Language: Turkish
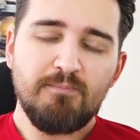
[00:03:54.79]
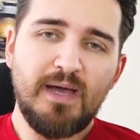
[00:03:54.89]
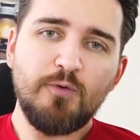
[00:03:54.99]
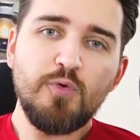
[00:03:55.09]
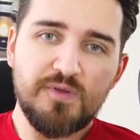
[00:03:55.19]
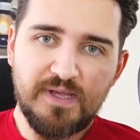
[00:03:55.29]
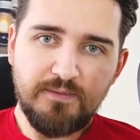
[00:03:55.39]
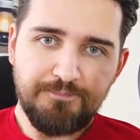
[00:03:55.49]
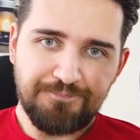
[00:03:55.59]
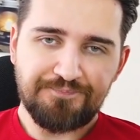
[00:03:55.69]
Ben o
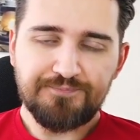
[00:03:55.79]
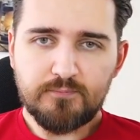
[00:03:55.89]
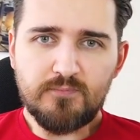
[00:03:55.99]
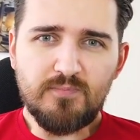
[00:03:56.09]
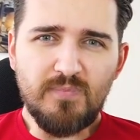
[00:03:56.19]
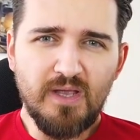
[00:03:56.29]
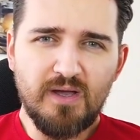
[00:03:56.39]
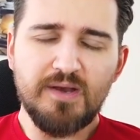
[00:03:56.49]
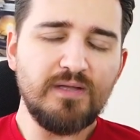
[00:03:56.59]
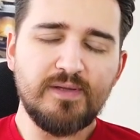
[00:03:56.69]
yüzden
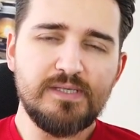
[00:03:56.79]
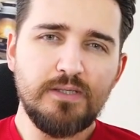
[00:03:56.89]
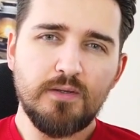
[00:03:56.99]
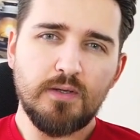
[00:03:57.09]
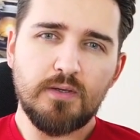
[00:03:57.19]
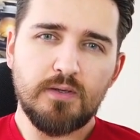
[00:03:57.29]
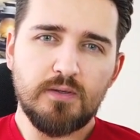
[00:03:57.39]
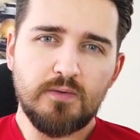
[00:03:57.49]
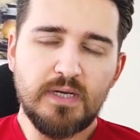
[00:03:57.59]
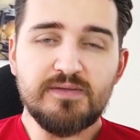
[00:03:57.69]
kanaldaki e,
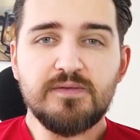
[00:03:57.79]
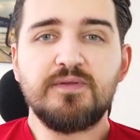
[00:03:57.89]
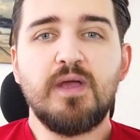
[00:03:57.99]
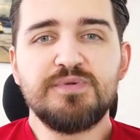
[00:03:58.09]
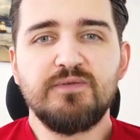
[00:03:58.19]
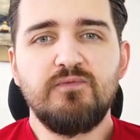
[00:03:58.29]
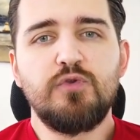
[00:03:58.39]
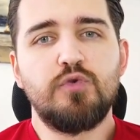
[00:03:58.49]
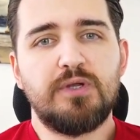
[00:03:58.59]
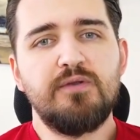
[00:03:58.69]
Red Dead Redemption
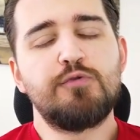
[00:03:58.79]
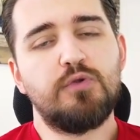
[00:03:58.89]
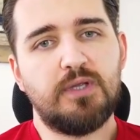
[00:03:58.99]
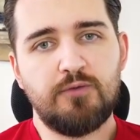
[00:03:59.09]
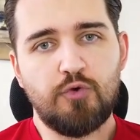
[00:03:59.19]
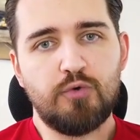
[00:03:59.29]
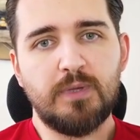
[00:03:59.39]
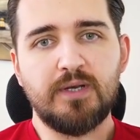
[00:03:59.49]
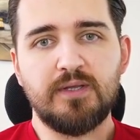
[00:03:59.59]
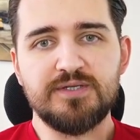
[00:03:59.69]
videolarını
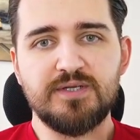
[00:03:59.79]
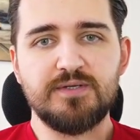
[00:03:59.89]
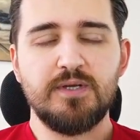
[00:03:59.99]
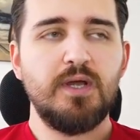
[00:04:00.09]
sonlandırıyorum arkadaşlar.